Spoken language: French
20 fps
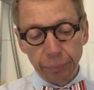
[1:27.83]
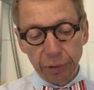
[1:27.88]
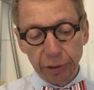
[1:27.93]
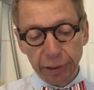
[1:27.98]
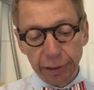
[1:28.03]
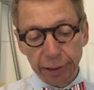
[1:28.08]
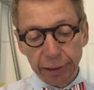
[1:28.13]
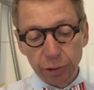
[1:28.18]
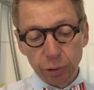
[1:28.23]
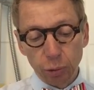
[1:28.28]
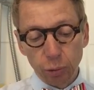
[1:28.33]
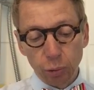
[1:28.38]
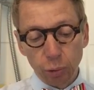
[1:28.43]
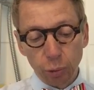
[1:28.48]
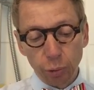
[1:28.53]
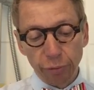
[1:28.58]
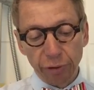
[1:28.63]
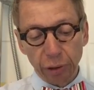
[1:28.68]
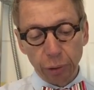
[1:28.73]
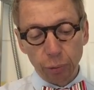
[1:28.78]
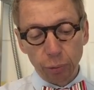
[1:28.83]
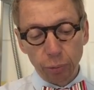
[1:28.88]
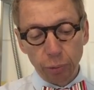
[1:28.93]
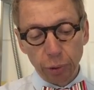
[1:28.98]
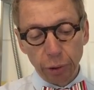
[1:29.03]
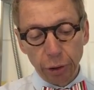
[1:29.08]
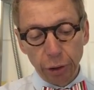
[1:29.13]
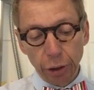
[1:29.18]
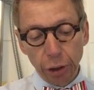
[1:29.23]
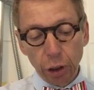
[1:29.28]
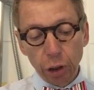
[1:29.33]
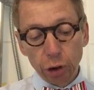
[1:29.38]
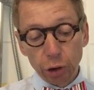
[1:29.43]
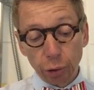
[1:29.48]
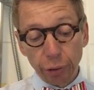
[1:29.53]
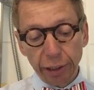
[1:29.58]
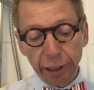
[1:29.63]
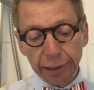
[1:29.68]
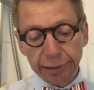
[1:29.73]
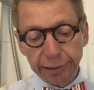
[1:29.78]
Les têtes se tournent vers nous.
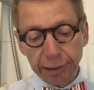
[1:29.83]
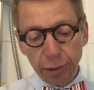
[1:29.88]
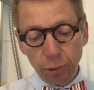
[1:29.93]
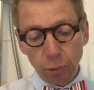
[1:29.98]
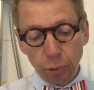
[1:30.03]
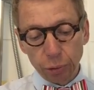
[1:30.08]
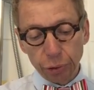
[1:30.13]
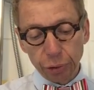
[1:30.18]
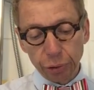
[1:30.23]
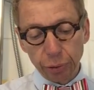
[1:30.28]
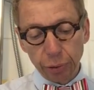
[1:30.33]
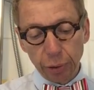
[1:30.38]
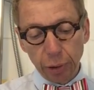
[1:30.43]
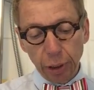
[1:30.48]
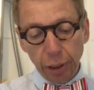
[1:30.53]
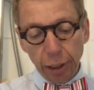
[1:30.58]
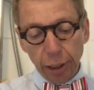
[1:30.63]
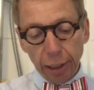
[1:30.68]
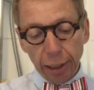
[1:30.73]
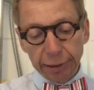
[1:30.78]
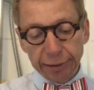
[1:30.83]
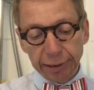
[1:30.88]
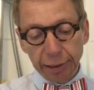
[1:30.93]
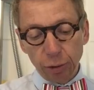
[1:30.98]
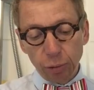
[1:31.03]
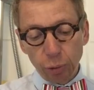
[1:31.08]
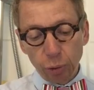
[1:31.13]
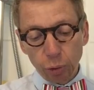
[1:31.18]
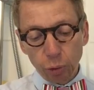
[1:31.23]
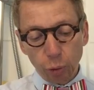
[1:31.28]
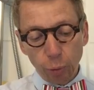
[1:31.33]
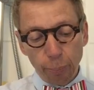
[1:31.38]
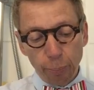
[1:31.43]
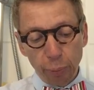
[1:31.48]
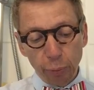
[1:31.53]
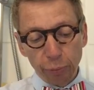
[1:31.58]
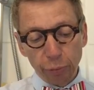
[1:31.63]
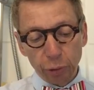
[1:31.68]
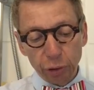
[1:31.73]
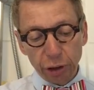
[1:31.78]
J'en ai assez, Nours assez de notre
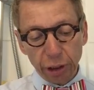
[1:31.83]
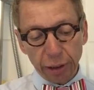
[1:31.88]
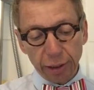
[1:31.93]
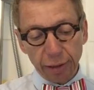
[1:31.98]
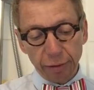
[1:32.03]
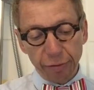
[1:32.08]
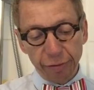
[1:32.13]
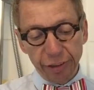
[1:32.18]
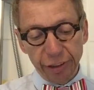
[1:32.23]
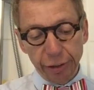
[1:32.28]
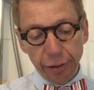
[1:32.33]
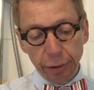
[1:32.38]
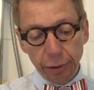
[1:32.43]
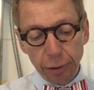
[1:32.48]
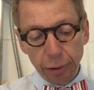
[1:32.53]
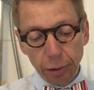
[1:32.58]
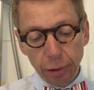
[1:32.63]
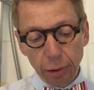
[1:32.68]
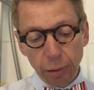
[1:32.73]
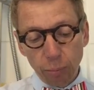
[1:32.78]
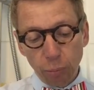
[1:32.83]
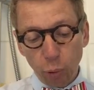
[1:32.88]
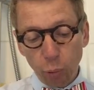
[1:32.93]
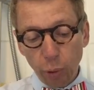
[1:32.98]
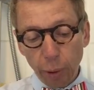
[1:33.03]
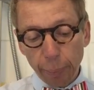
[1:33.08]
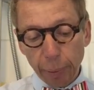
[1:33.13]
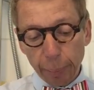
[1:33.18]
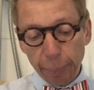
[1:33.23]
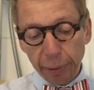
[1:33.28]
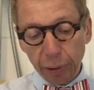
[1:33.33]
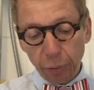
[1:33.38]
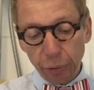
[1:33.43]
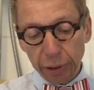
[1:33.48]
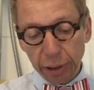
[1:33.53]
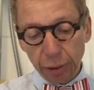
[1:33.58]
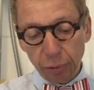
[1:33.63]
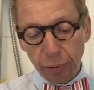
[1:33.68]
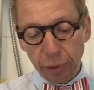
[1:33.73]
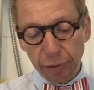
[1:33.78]
pauvre jardin vide. Pourquoi papa
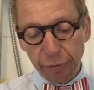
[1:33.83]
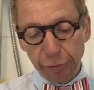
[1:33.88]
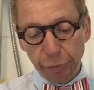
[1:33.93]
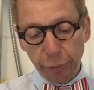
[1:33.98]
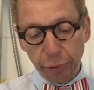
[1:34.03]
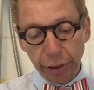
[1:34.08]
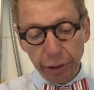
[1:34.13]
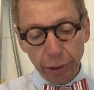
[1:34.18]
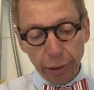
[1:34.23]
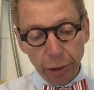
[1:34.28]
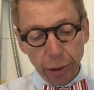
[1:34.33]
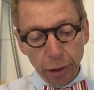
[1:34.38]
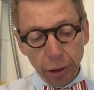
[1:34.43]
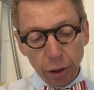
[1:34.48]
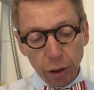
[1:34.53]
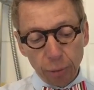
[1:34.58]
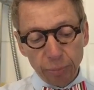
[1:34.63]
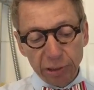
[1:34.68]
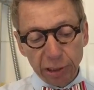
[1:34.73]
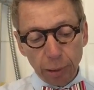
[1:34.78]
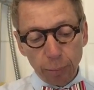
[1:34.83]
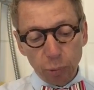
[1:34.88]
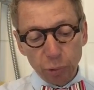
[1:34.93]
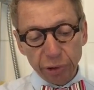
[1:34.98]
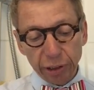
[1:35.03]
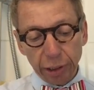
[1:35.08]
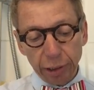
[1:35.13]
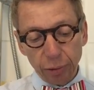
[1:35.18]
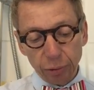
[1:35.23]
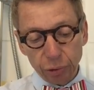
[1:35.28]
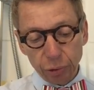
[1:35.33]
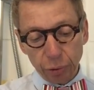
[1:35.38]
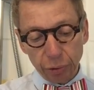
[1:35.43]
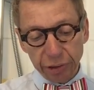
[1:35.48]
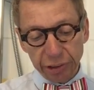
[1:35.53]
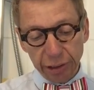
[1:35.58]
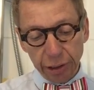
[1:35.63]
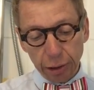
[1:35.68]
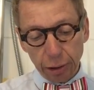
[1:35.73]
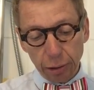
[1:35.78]
regarde la forêt comme si un monstre allait en
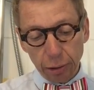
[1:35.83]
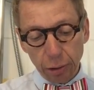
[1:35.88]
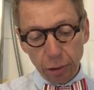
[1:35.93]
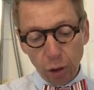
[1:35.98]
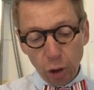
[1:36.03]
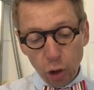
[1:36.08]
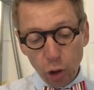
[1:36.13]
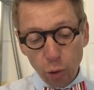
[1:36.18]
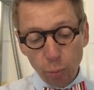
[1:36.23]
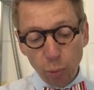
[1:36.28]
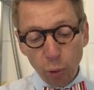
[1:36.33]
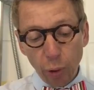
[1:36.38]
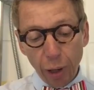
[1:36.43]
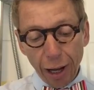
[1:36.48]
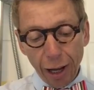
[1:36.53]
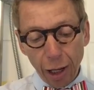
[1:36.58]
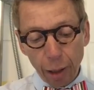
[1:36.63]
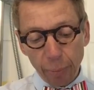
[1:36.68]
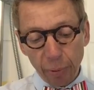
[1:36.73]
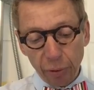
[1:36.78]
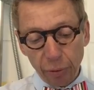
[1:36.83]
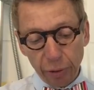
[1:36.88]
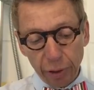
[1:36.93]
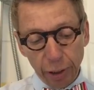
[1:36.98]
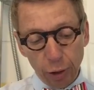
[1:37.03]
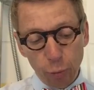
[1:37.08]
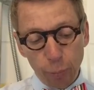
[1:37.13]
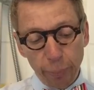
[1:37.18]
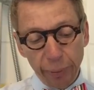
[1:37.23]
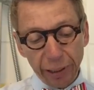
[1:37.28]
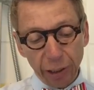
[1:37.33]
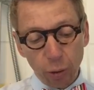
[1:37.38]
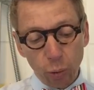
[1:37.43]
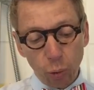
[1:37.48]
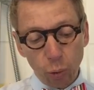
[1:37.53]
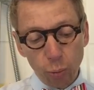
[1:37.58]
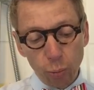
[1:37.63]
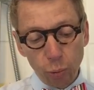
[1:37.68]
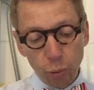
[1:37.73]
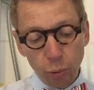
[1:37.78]
sortir Le mot arbre est le pire
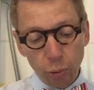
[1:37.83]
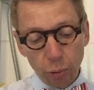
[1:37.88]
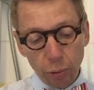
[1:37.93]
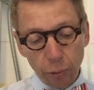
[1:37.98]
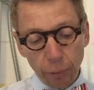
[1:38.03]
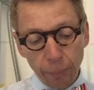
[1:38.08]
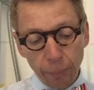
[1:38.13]
gros mot.